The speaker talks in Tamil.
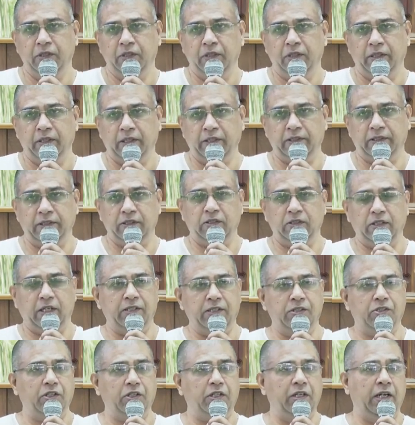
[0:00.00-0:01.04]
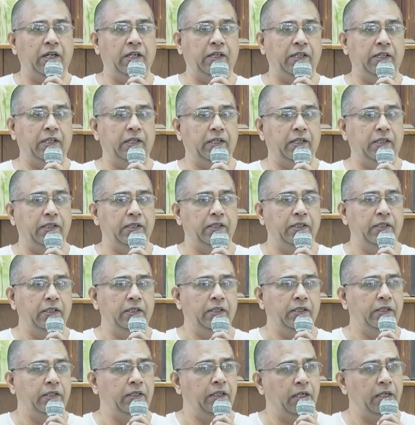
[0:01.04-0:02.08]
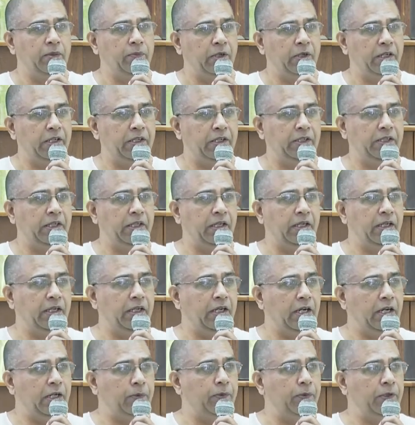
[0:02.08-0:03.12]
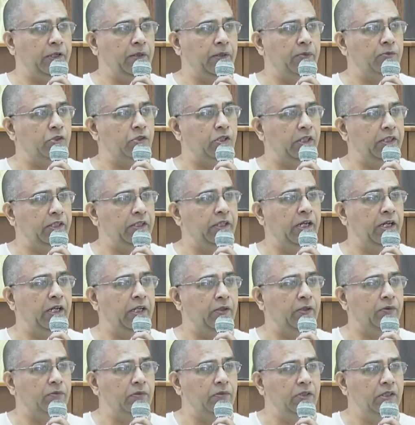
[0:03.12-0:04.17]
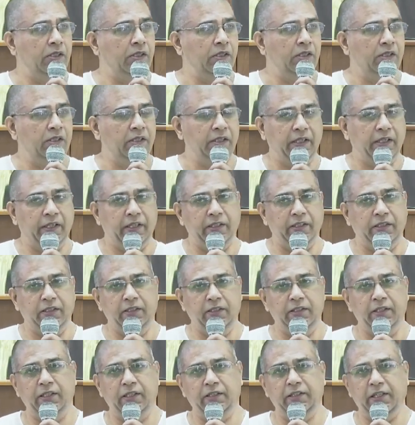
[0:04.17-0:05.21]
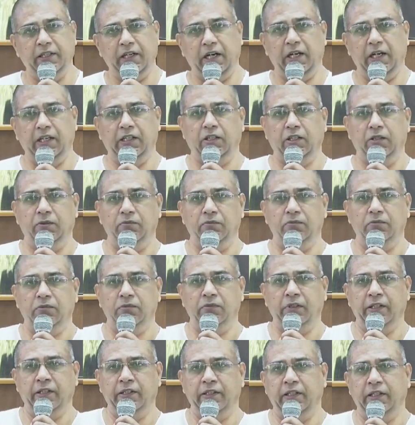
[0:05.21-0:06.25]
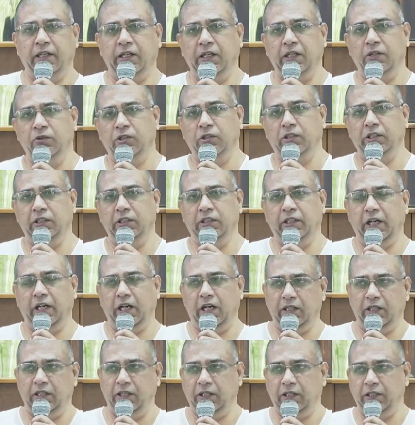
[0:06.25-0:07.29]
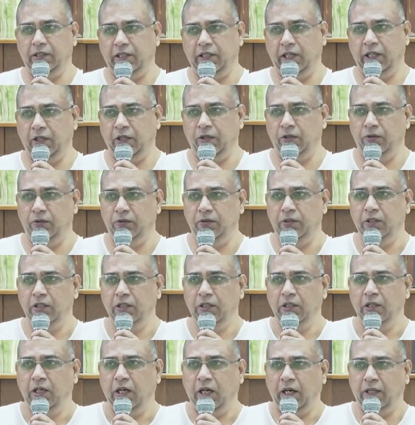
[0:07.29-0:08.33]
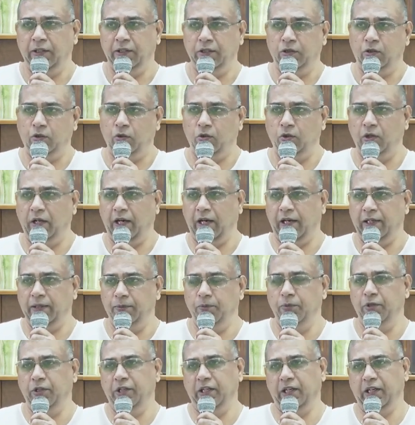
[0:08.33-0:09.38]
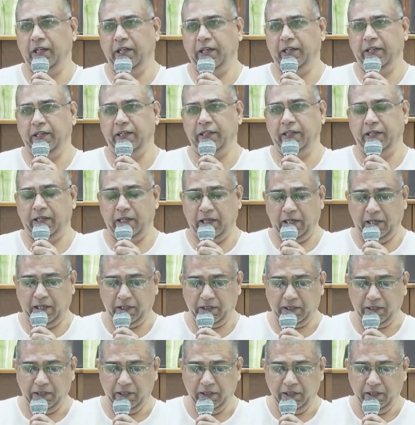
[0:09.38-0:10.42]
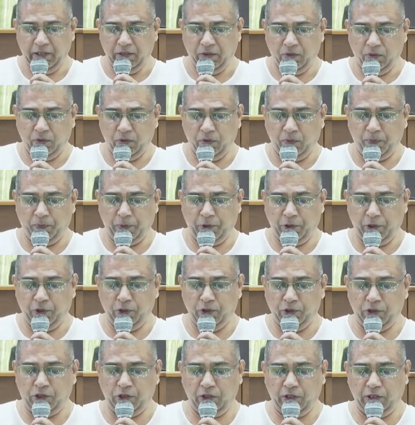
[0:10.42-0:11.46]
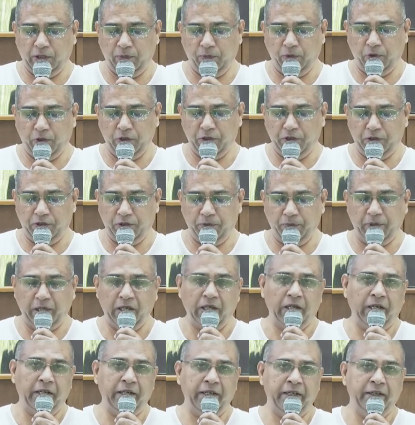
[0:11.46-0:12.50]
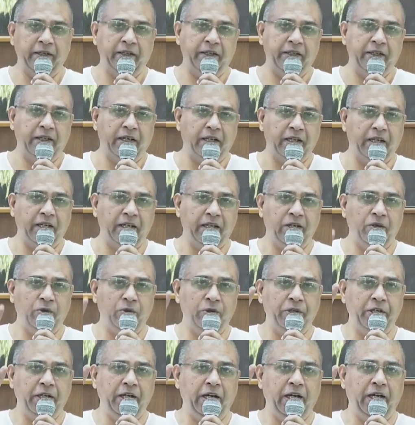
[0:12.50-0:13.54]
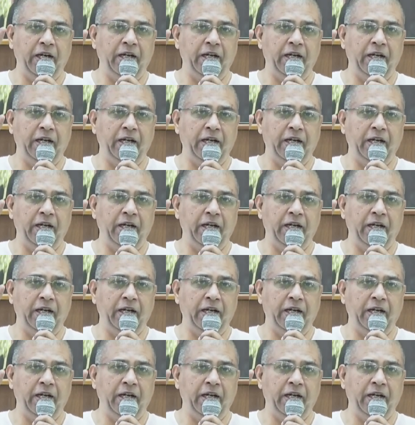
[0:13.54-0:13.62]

இரத்த சாட்சியாக நான் மறிக்க அர்ப்பணம் செய்தாலும் எந்த தியாகம் எந்த அளவுக்கு தியாகம் இருந்தாலும் அது கூட அன்பு இல்லை என்றால் பிரயோஜனம் ஒன்றும் இல்லை லேலுயா